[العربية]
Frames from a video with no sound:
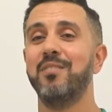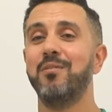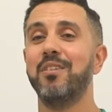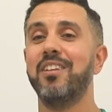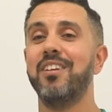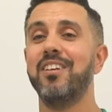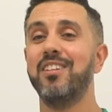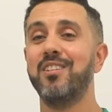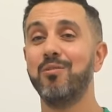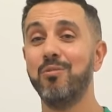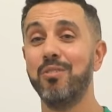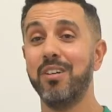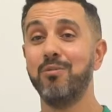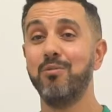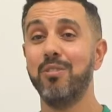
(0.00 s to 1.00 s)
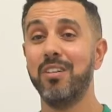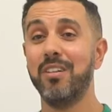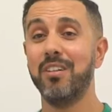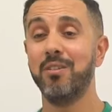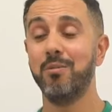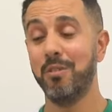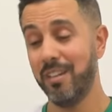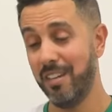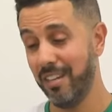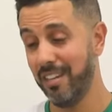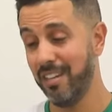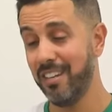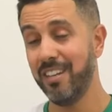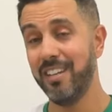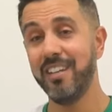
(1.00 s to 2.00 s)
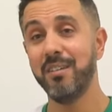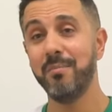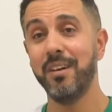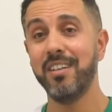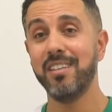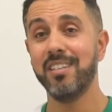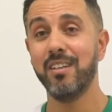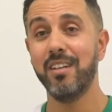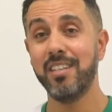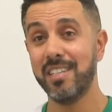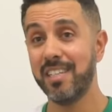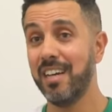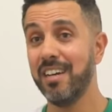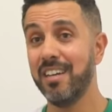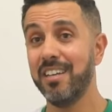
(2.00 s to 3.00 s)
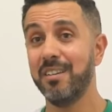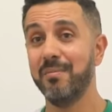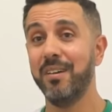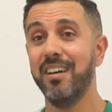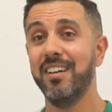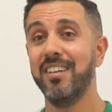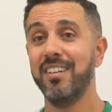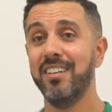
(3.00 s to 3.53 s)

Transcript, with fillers: وقت اللي كانت الكره كوره وقت اللي كان اللي يربح اللي يستحق يربح